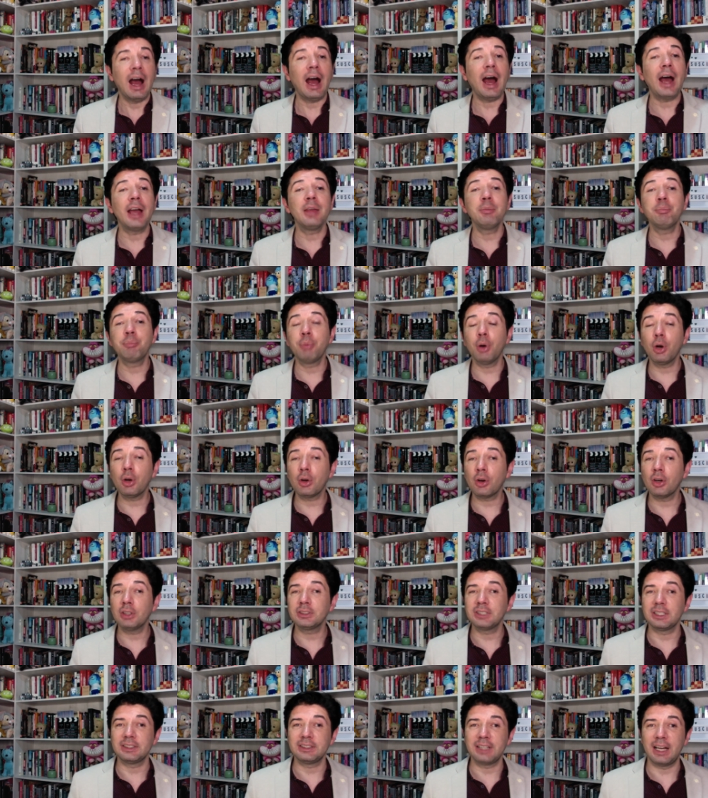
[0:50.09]
Hay
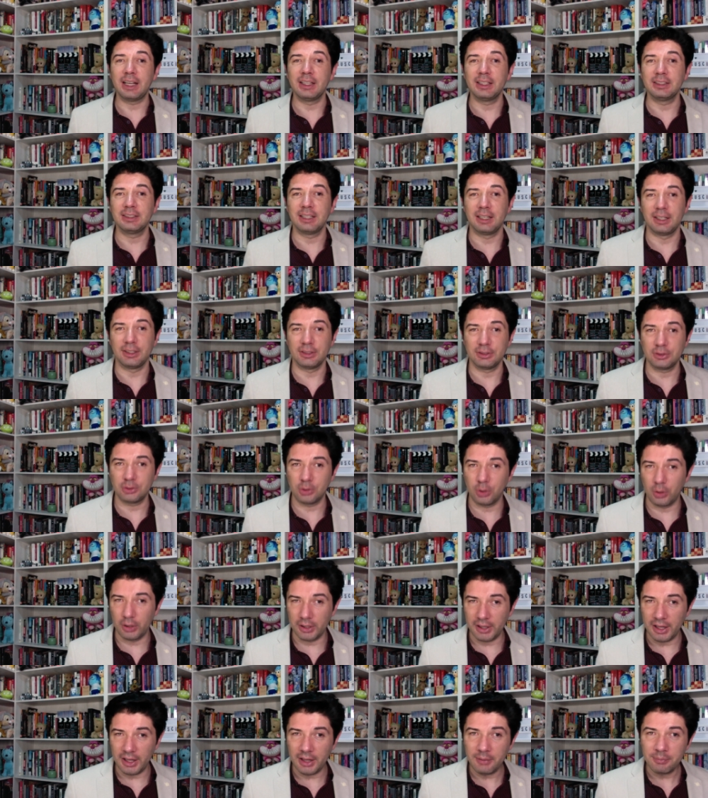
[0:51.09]
pocos detalles de la
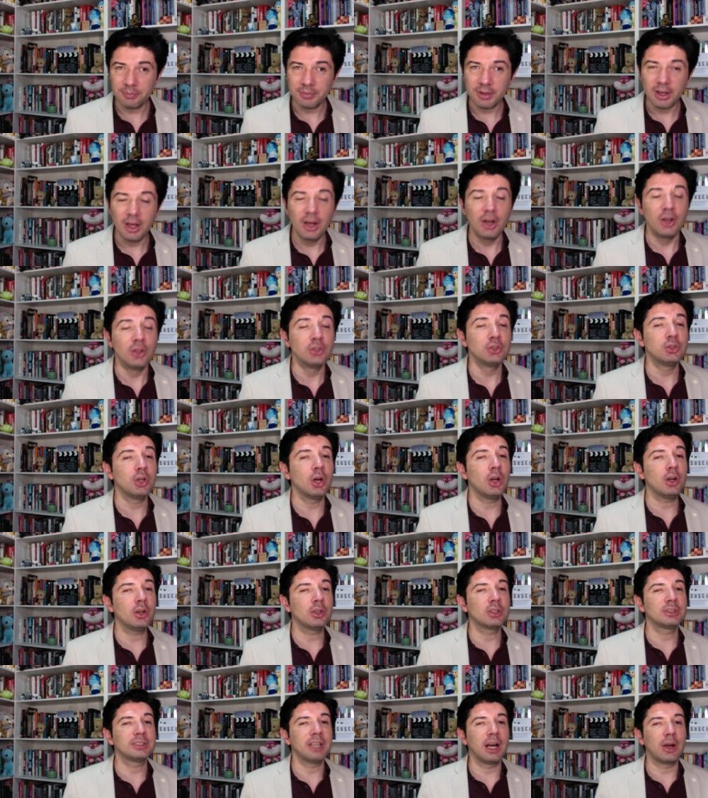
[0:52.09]
historia, Solo
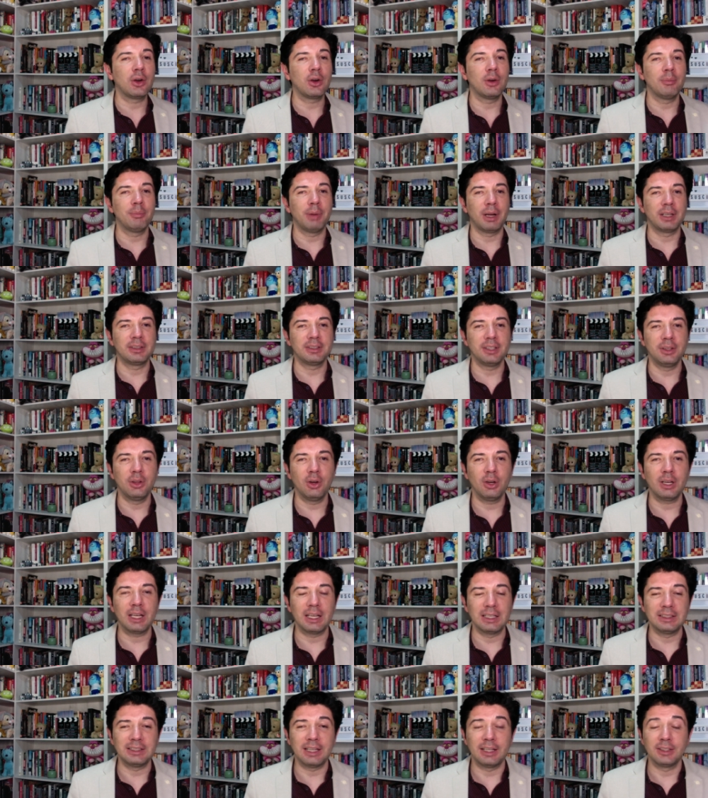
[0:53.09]
nos han compartido
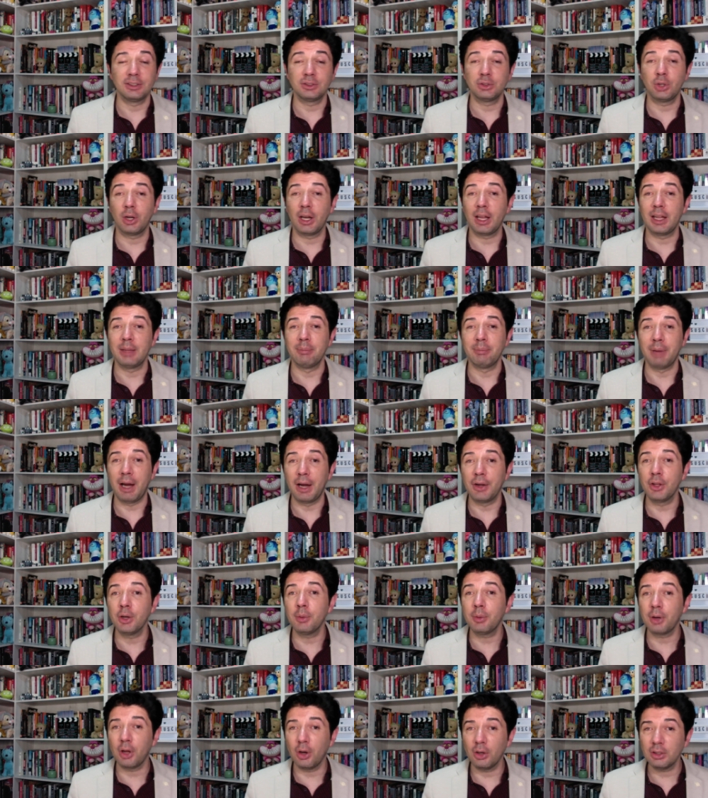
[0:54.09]
que es la historia de
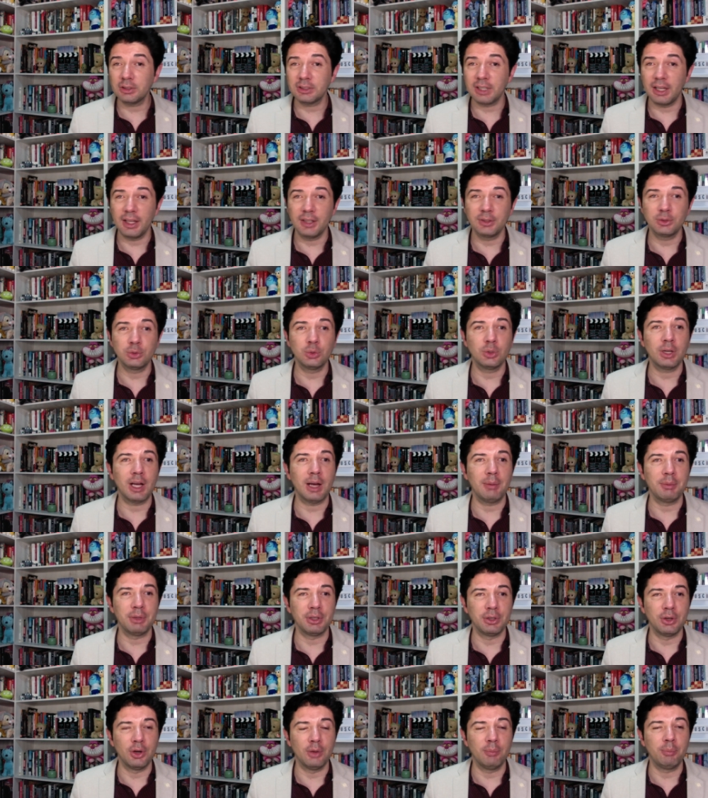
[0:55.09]
Mario Bros en su
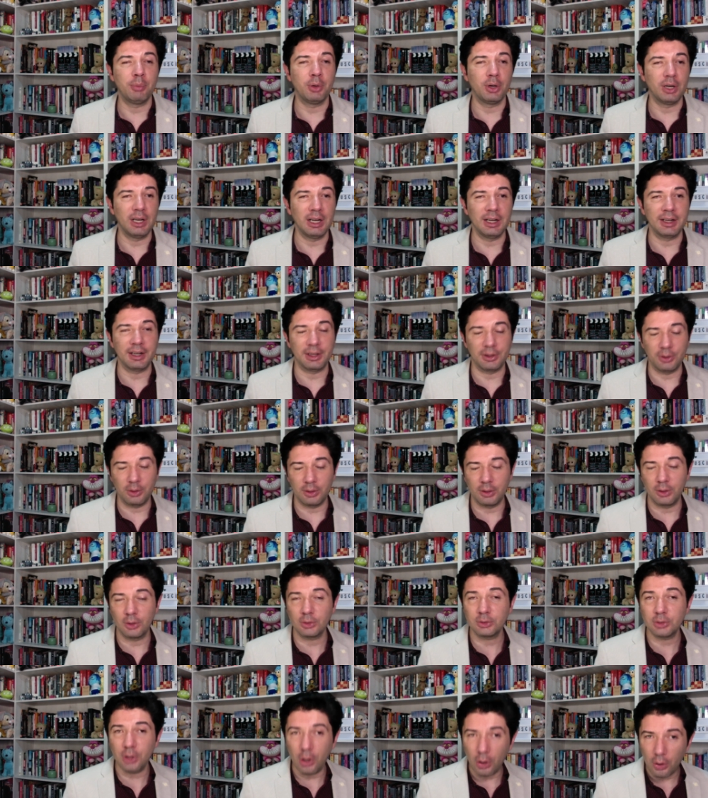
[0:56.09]
camino por el reino de
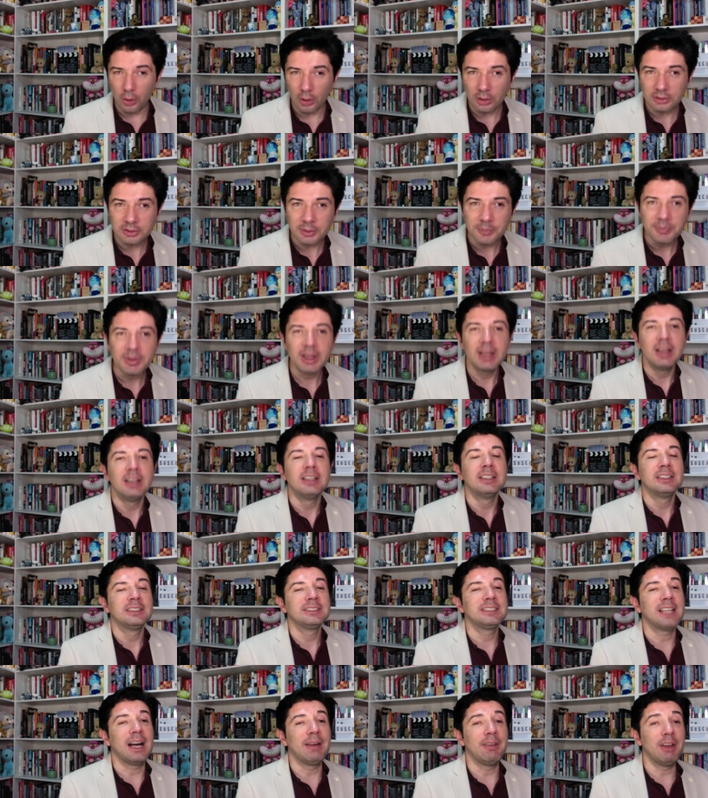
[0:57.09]
los hongos.
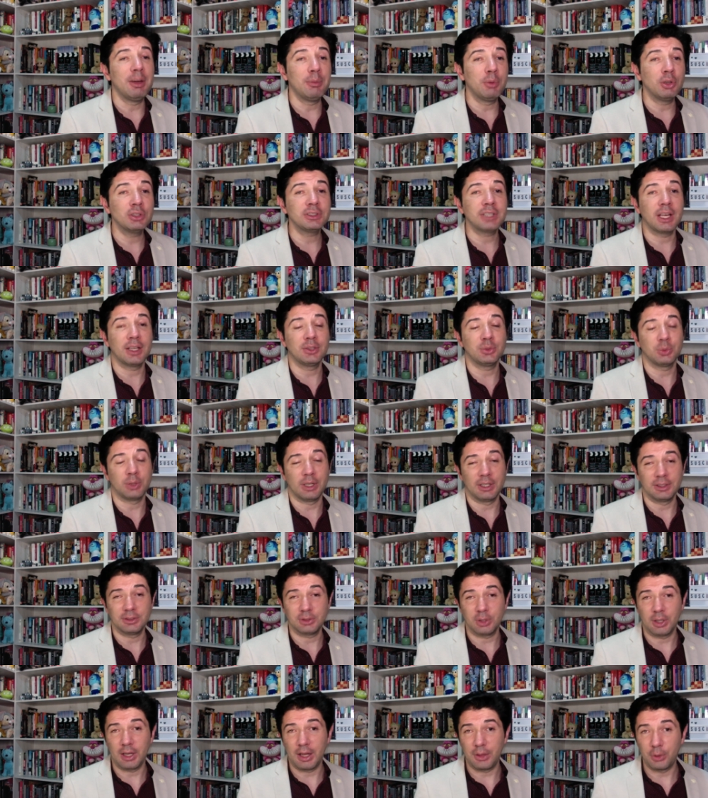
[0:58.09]
Sabemos que es una
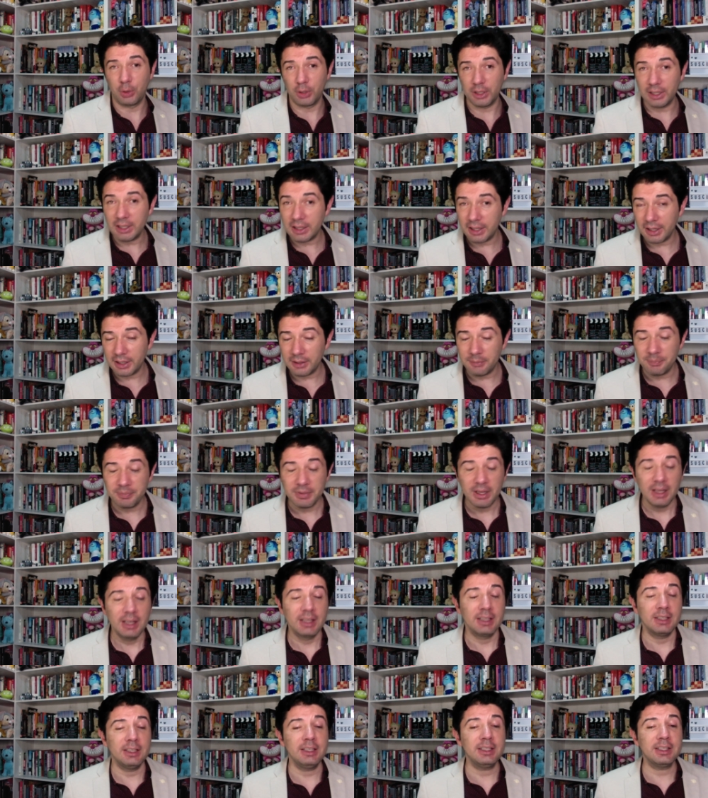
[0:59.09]
historia de origen
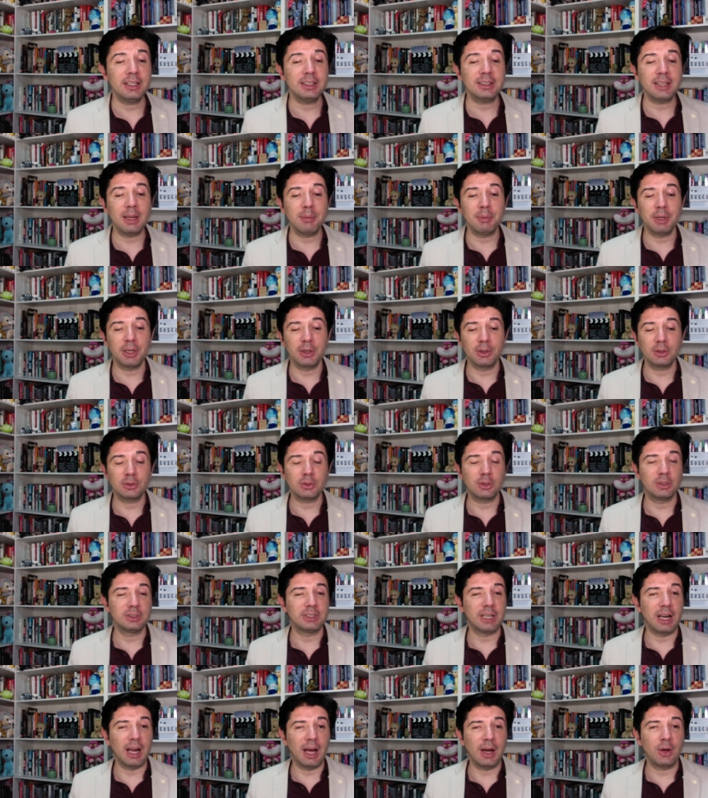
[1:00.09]
y que también nos
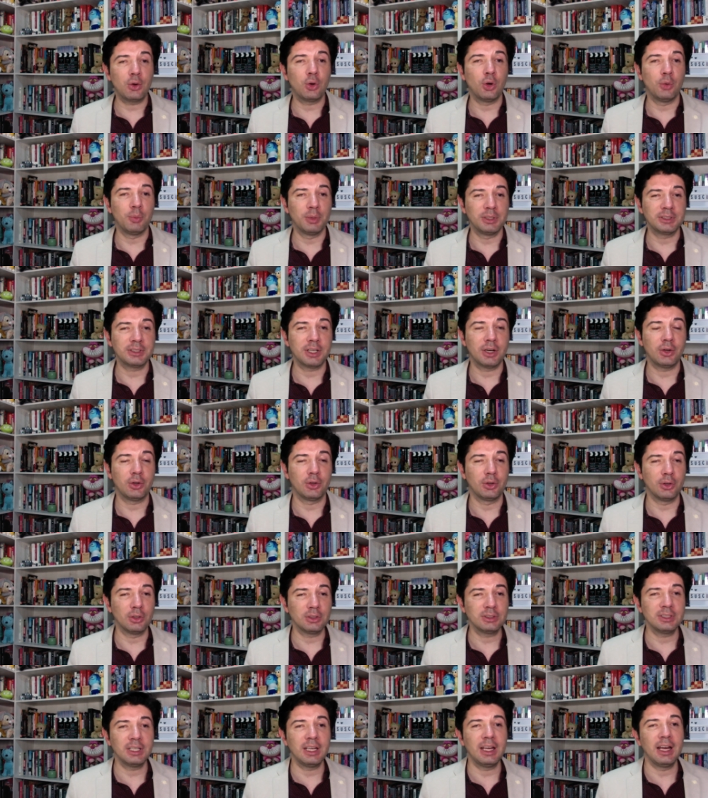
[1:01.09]
contará cómo es que
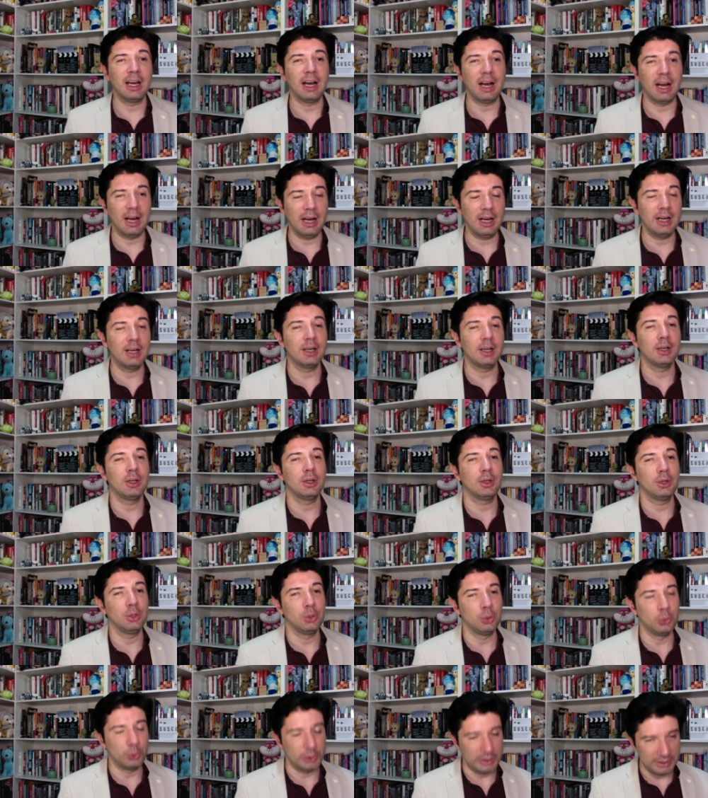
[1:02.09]
conoce a
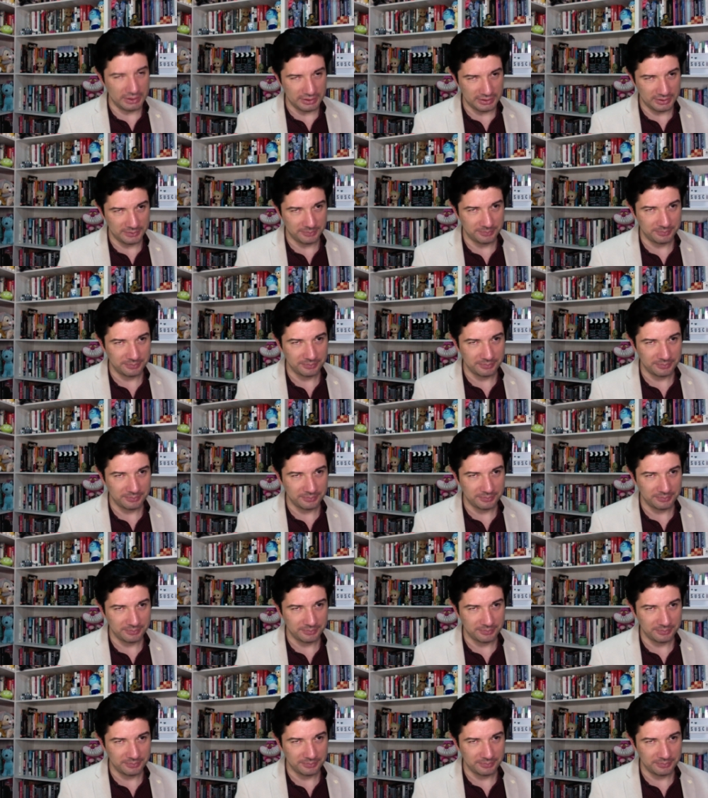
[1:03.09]
Luigi.